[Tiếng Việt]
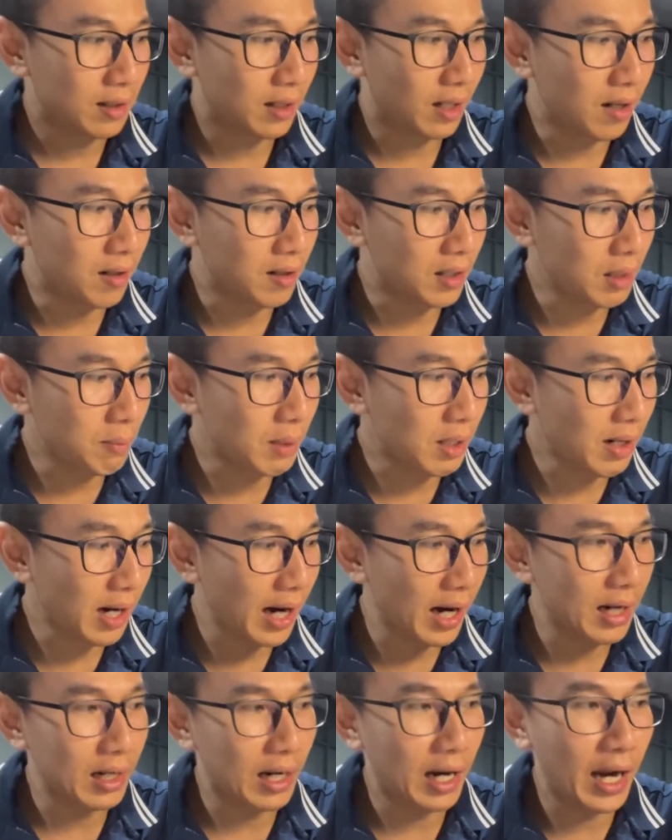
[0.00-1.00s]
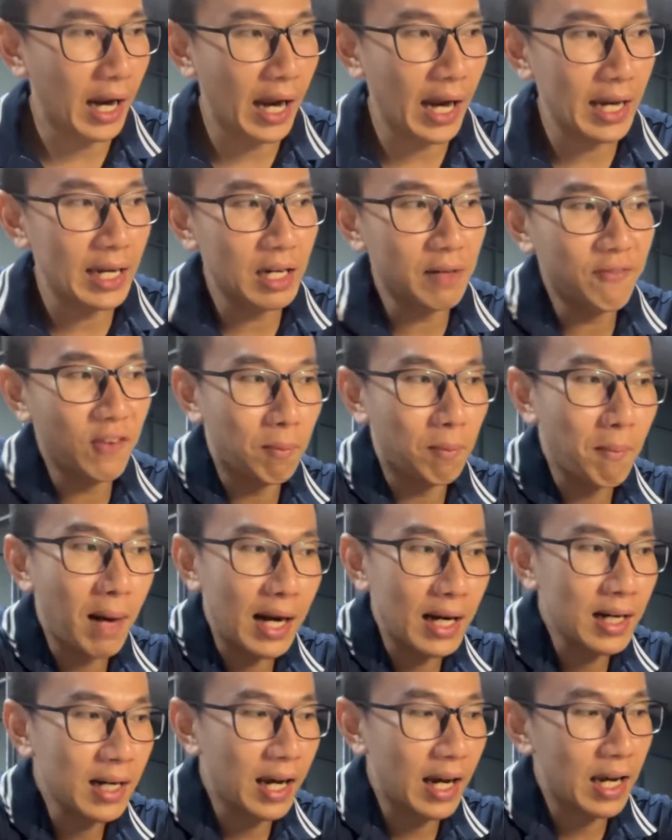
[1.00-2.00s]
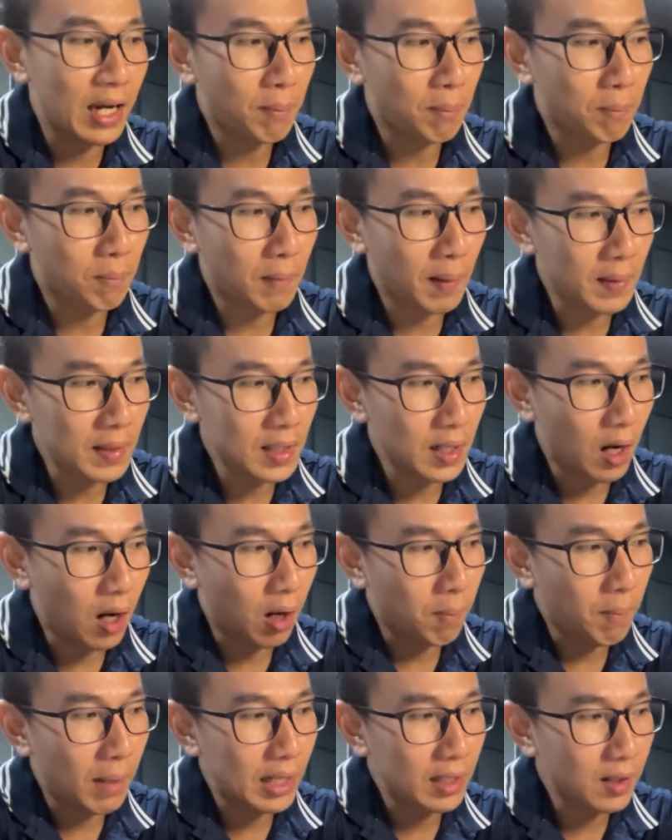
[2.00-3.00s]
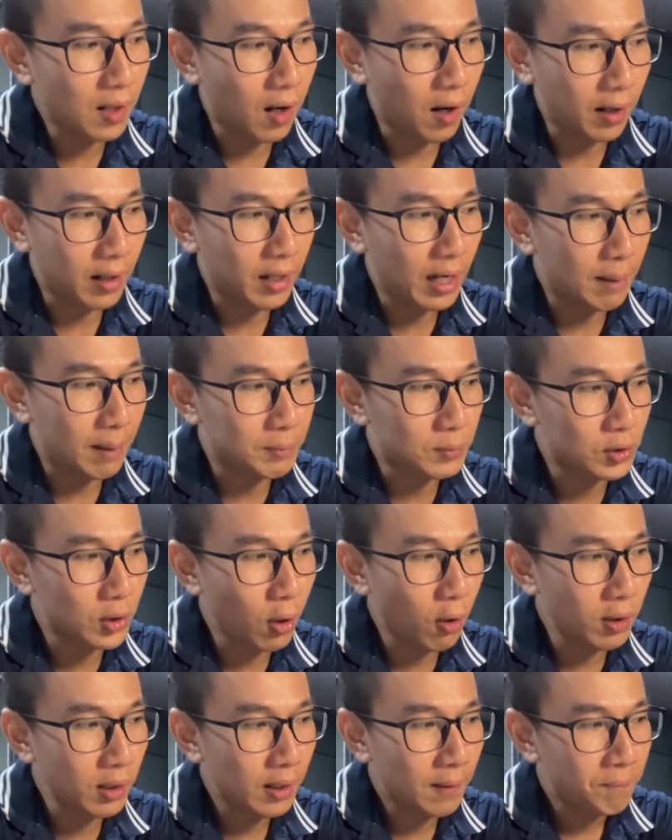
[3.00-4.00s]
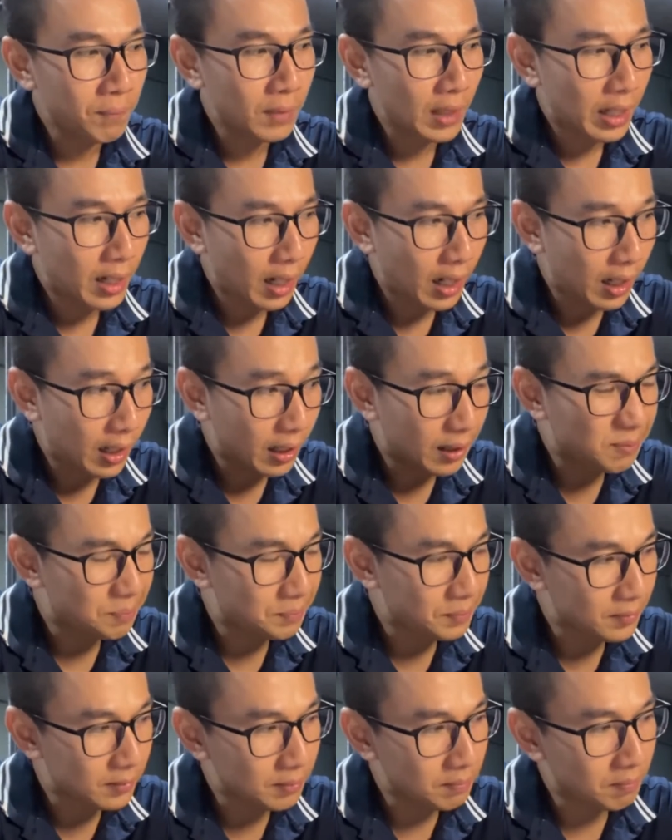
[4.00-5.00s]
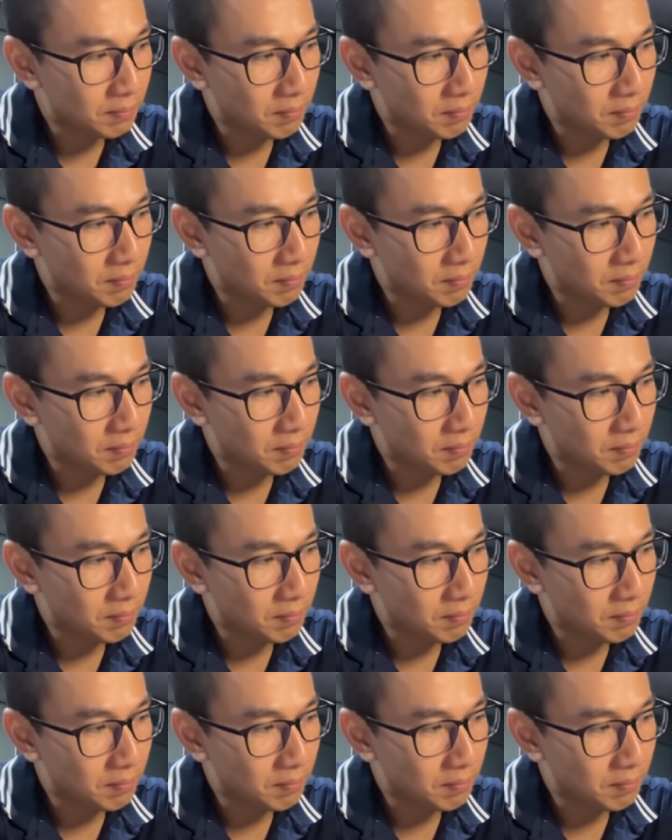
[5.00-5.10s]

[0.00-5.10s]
từ cái bữa ăn hai cái phần bánh này bánh ngọt bánh ngọt kèm sốt um,